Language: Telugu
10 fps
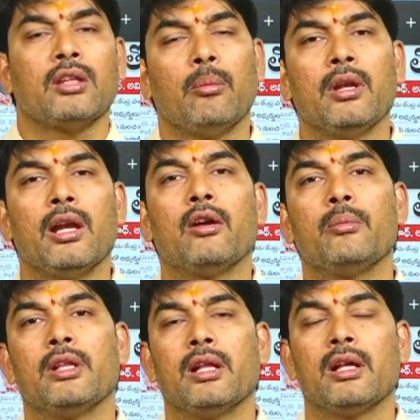
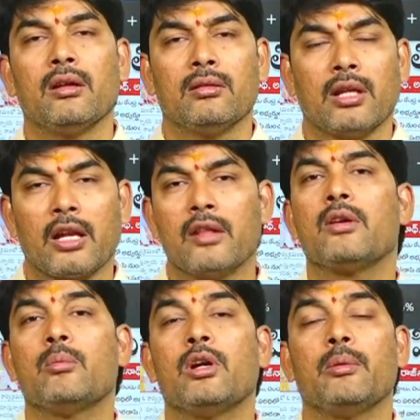తమిళనాడు మీద
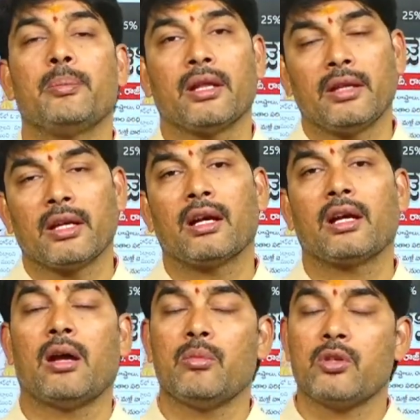నరేంద్ర మోడీ
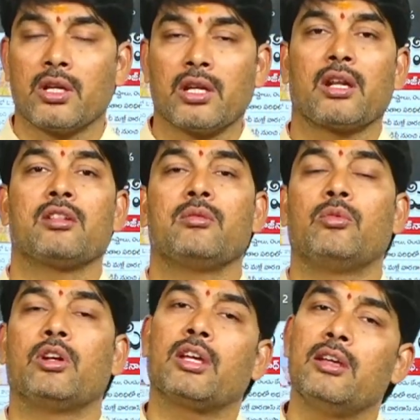ప్రత్యేకంగా అమిత్ షా నరేంద్ర
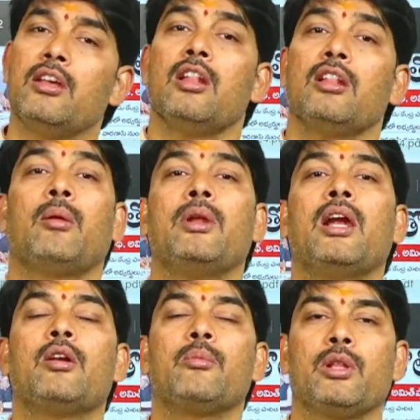మోడీకి
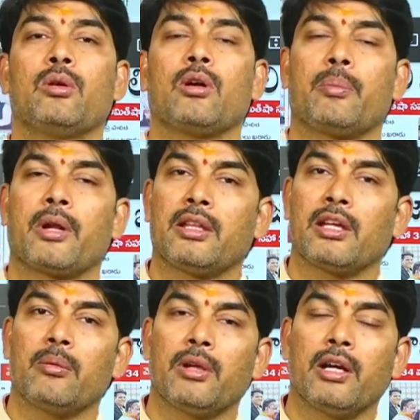తమిళనాడు మీద ఒక
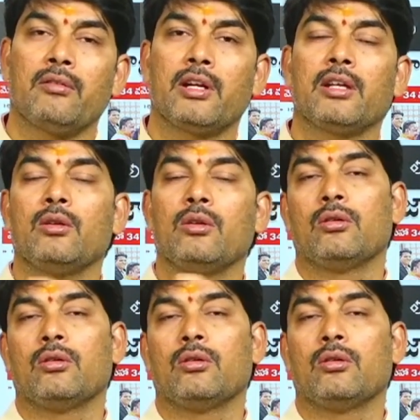ప్రత్యేకమైనటువంటి